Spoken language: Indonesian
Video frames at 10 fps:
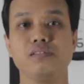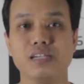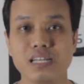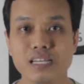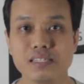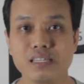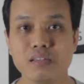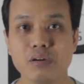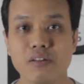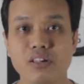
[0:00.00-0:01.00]
Jadi di
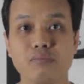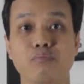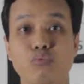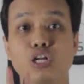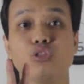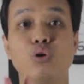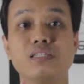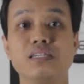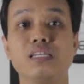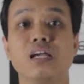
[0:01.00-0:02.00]
sini Marvel membuat
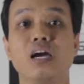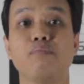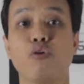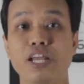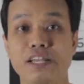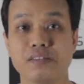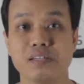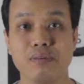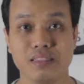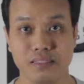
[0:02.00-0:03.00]
dua scene dengan poin yang
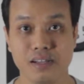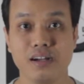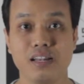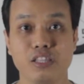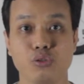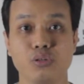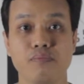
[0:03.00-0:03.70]
sama tentang hal itu.